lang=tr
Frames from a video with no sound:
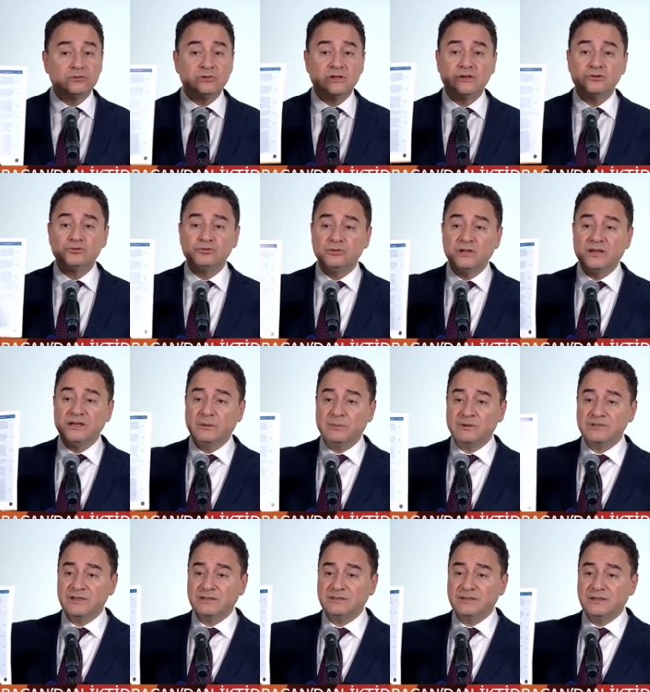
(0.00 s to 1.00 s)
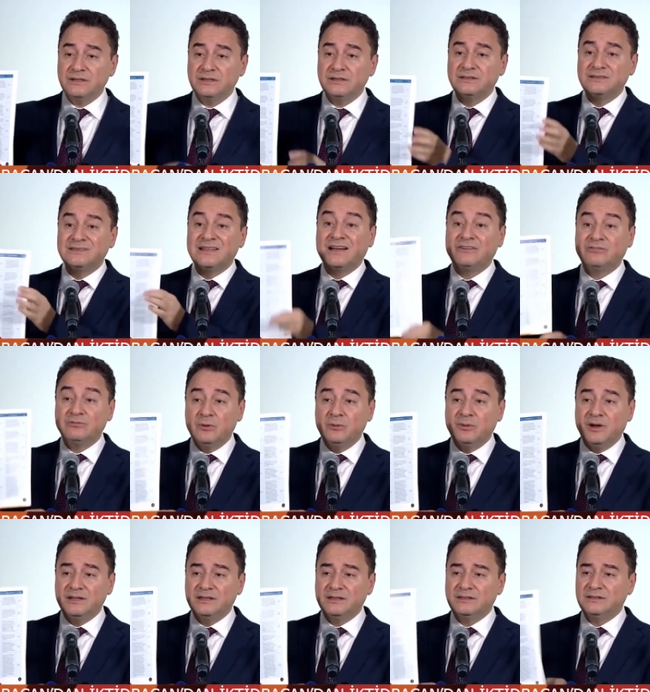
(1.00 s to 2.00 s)
şunları, şunları yapacak dedik.
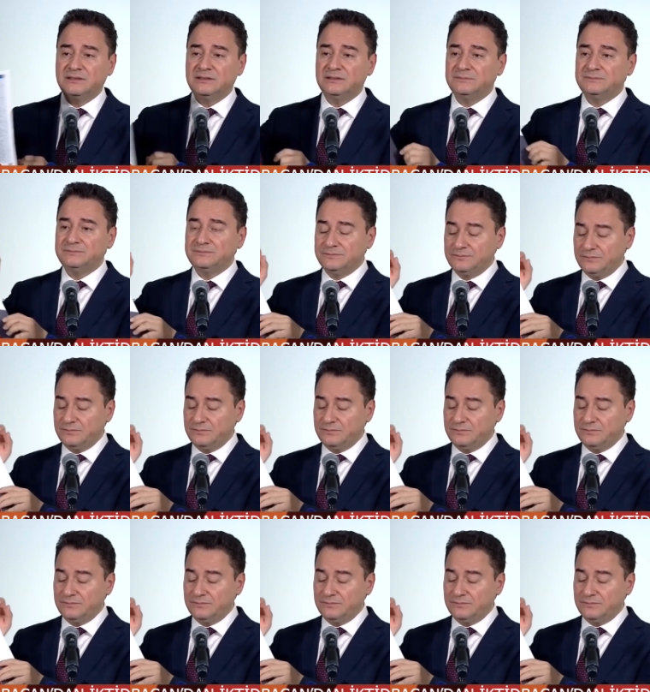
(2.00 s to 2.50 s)
Takvime bağladık.